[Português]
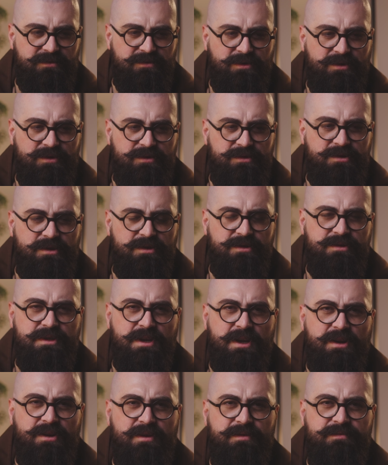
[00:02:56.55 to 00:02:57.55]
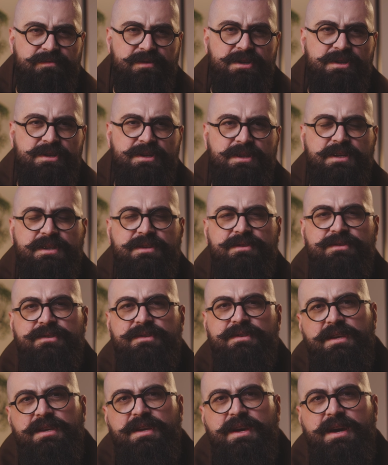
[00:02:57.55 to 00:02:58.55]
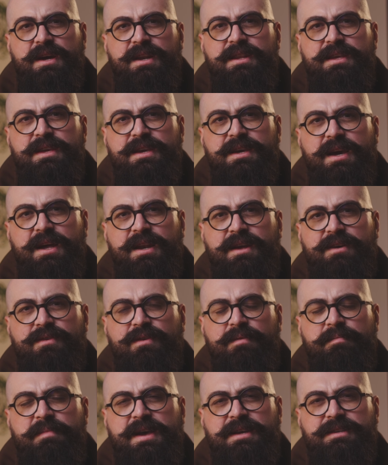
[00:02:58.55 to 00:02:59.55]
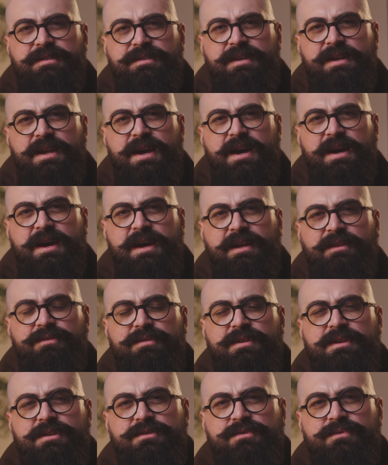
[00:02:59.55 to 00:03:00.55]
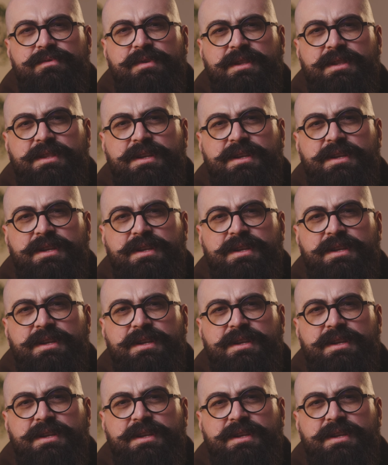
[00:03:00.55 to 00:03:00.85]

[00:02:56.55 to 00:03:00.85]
torno dos seus 19, 20 anos. E ali ela começa a narrar toda a sua